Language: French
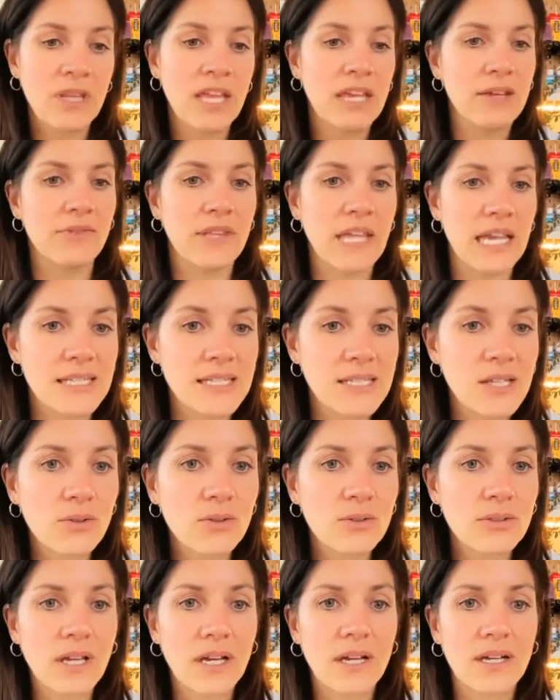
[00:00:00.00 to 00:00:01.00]

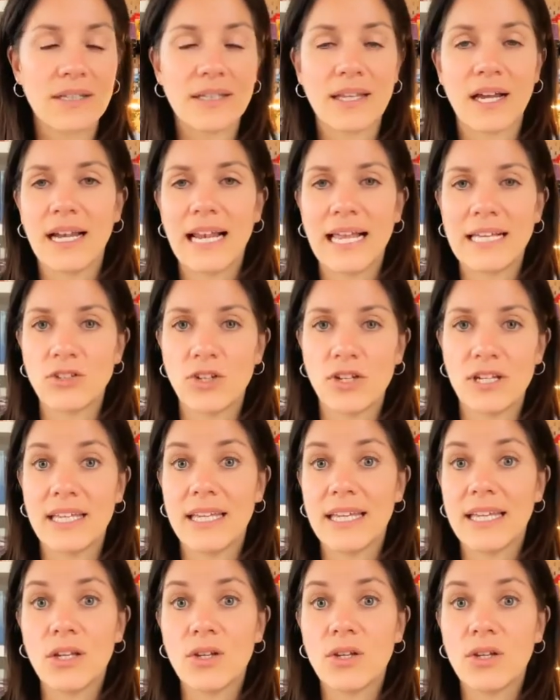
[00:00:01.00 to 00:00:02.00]
invitation dans,
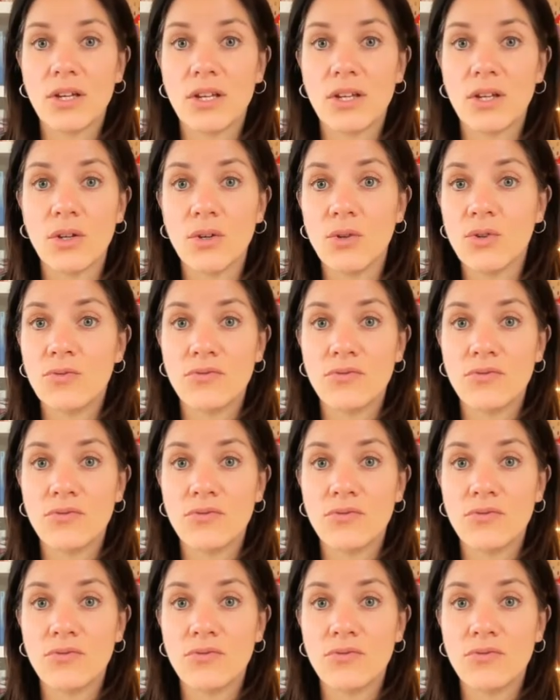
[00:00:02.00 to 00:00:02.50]
l'atelier,